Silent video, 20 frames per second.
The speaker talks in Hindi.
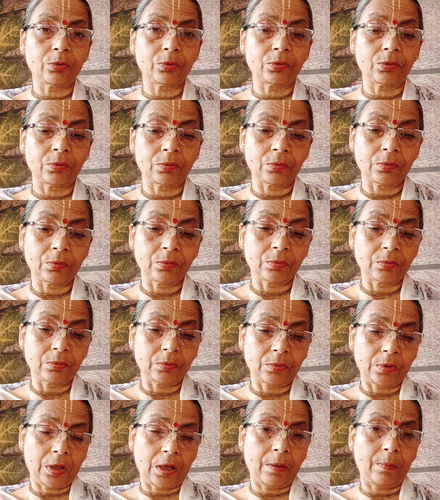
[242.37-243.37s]
तो
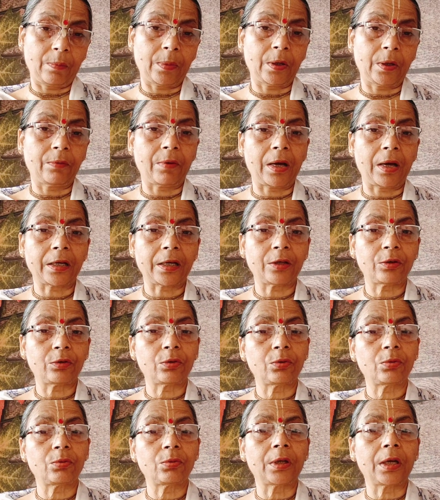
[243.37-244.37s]
अब भगवान की तो
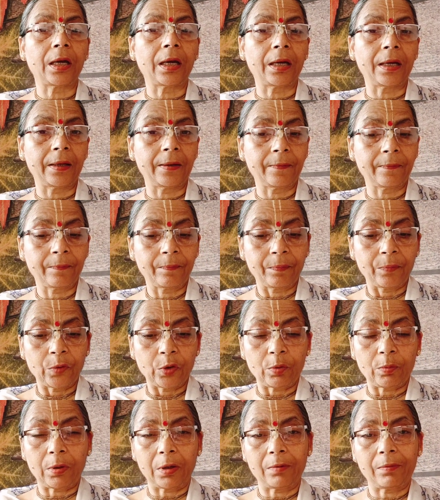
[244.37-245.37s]
दुनिया है
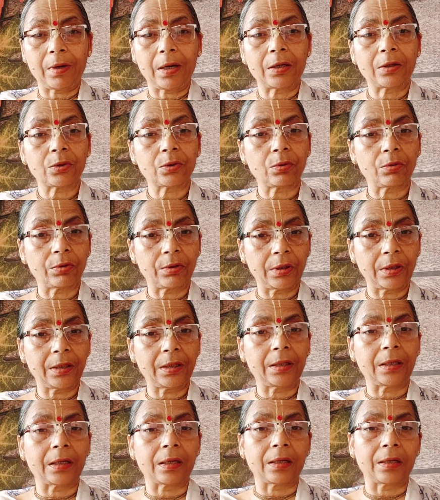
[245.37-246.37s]
तो भगवान उसको
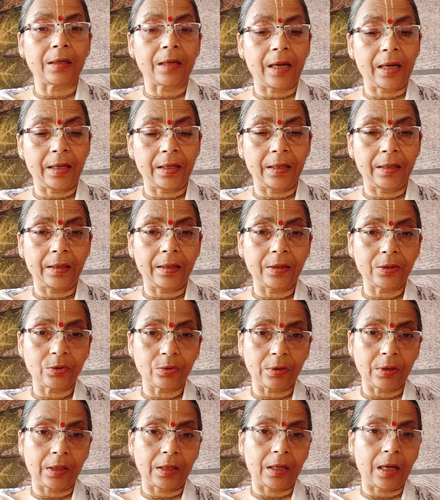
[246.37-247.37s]
ठीक करने आए हैं ना जो
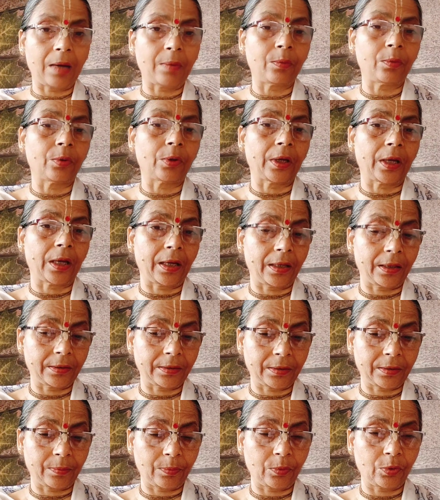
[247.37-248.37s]
खराब हो गया है
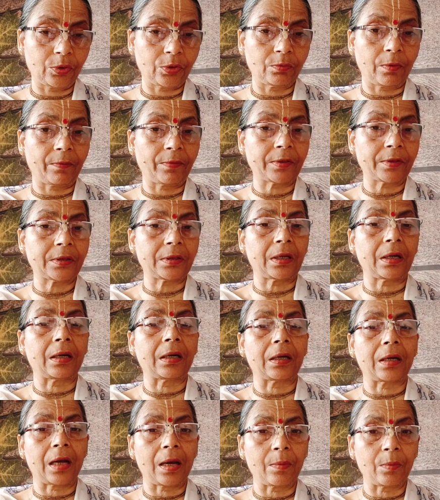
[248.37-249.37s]
सब कुछ व्यवस्था
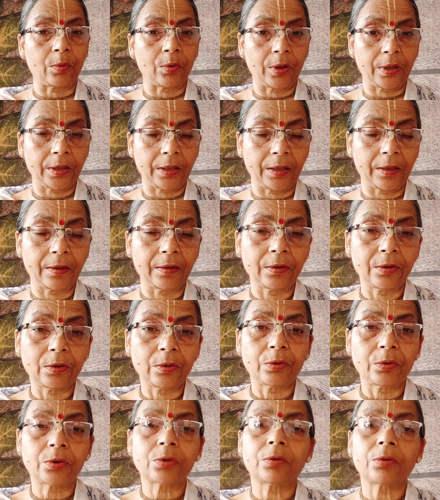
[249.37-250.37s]
खराब हो गई है
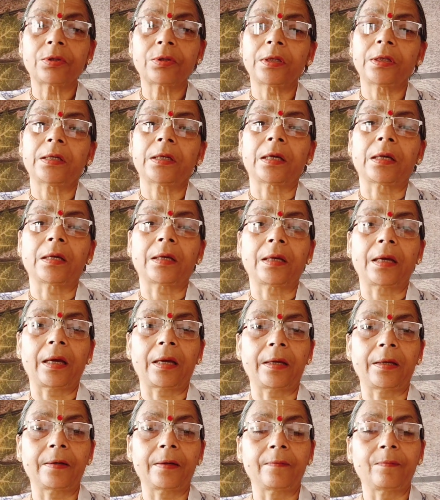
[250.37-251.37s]
उसको ठीक करने आए
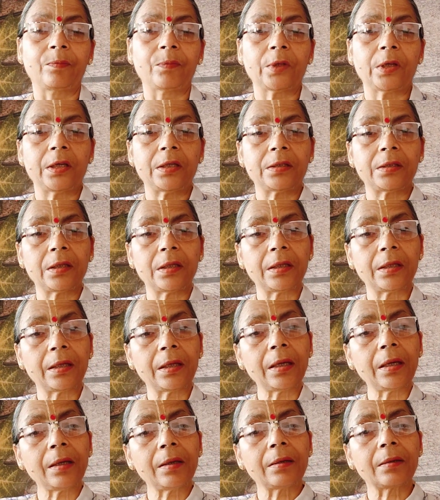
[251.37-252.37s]
हैं इसीलिए